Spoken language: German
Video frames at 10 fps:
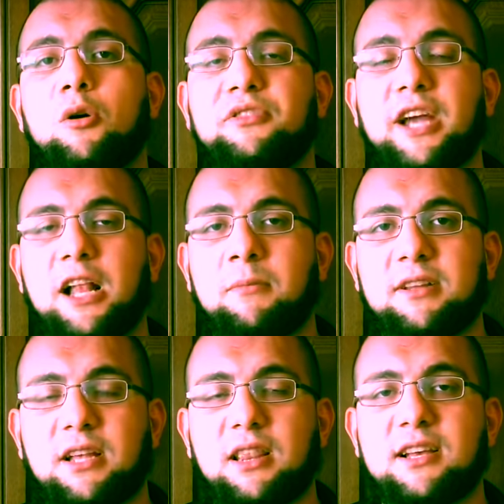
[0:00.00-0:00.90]
und die
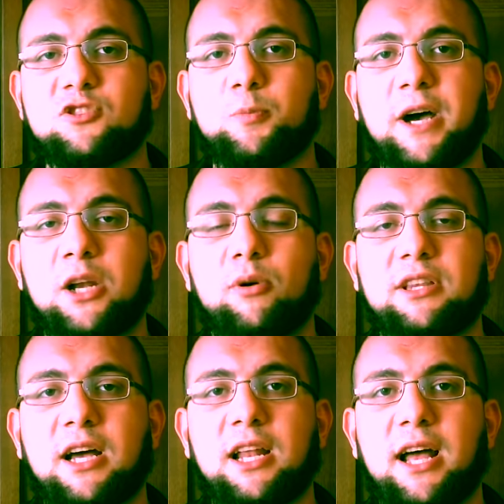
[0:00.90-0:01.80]
Allmacht Allahs subhanahu wa
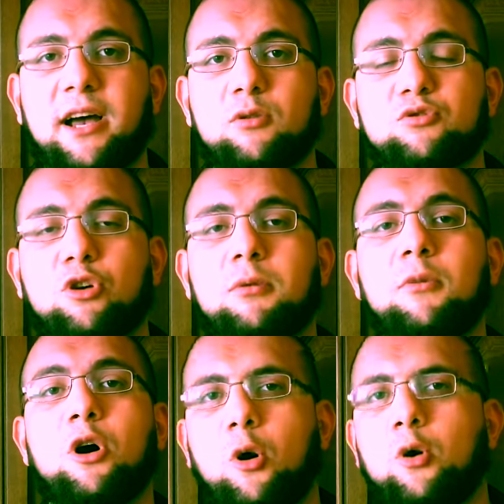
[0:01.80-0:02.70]
ta'ala
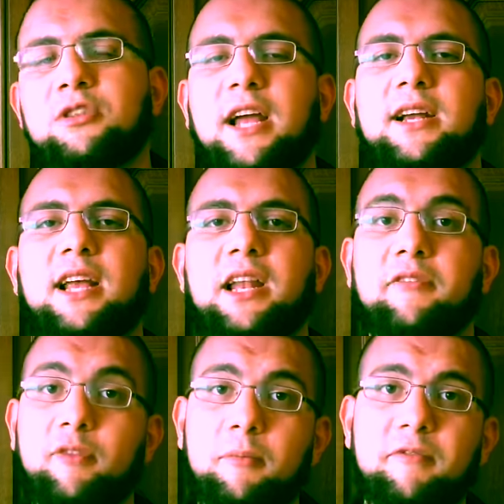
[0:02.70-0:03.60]
herauskommen und ein
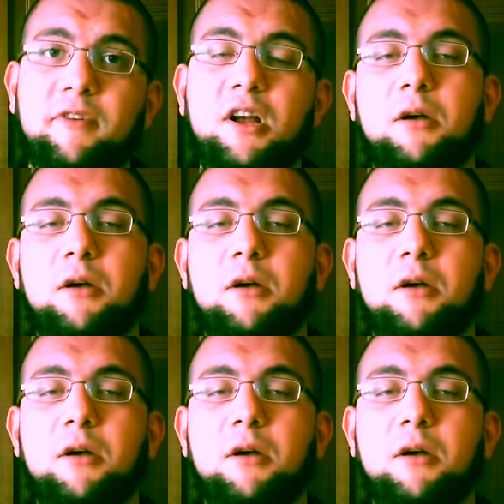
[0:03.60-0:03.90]
kleiner 5